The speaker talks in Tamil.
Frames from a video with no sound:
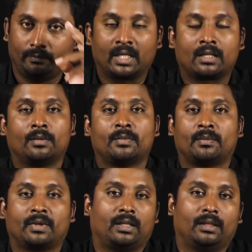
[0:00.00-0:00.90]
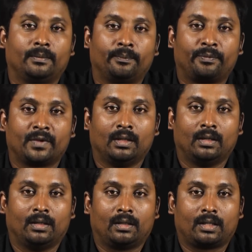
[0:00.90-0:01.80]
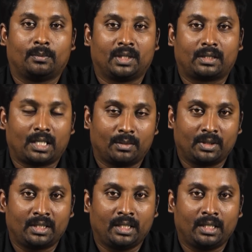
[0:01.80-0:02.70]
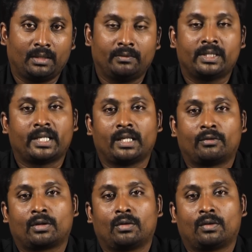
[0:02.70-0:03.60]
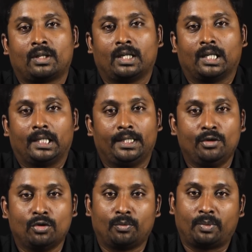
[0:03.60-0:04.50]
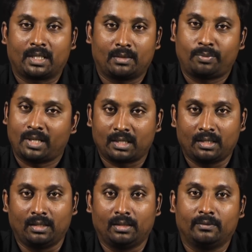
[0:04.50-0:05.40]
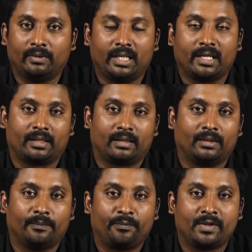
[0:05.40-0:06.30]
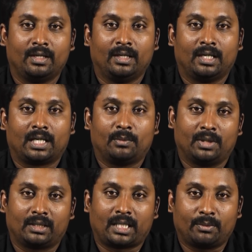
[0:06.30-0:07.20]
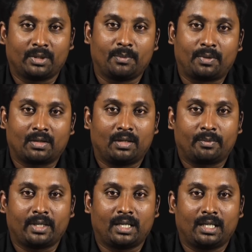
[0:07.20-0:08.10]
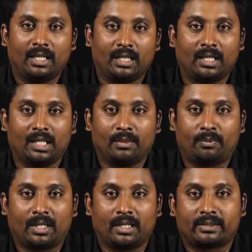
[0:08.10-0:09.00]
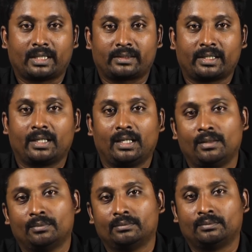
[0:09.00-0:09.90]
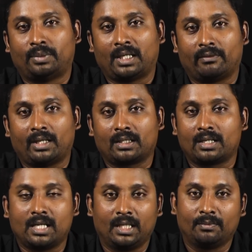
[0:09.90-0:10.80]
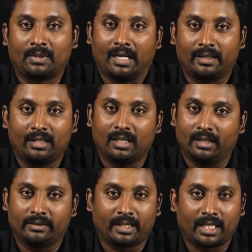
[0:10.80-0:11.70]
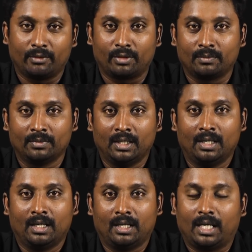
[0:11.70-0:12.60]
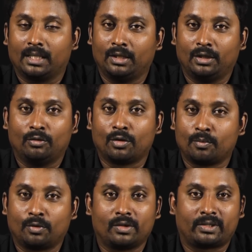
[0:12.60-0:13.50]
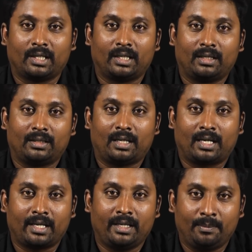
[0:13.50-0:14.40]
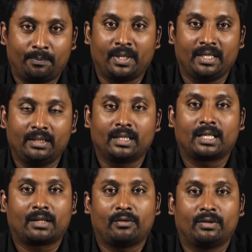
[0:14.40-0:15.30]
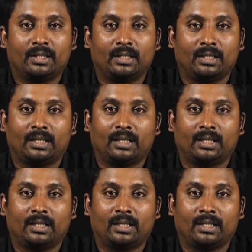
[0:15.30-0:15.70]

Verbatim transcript: வணக்கம் நண்பர்களே நம்ம தளபதி விஜய் அவர்களோட லியோ பட பாடல் வெளியாகிருக்கு நம்ம தளபதி படம் அப்படின்னாலே பல சர்ச்சைகளையும் பல வழக்குகளையும் தாண்டி தான் திரைக்கு வரும் அது ஒன்றும் புதுசு இல்லை ஆனால் இப்போ இந்த தடவை வந்து